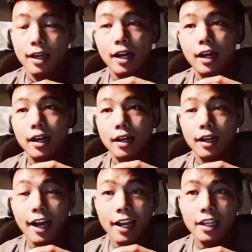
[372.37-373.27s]

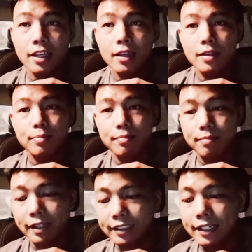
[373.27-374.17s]
uh, ahli
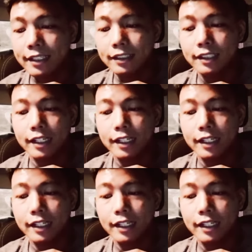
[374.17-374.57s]
Majelis